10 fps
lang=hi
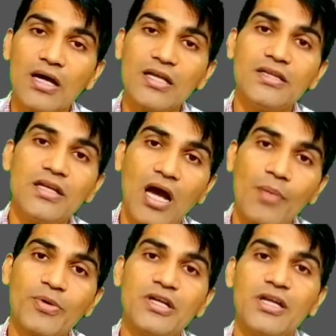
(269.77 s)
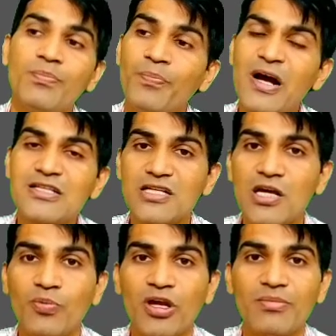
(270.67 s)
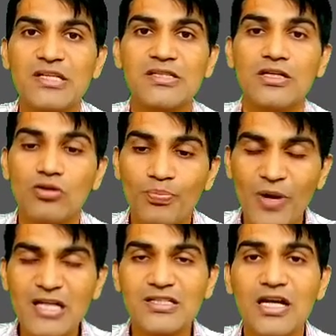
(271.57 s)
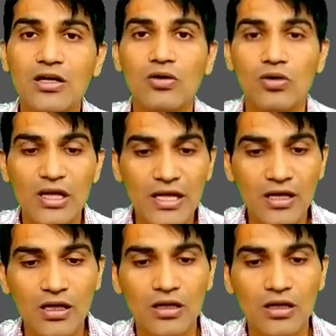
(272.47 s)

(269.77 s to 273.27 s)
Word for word: अगले दिन आपकी टीम पांच लाख पॉइंट मैच करिए तो पांच लाख और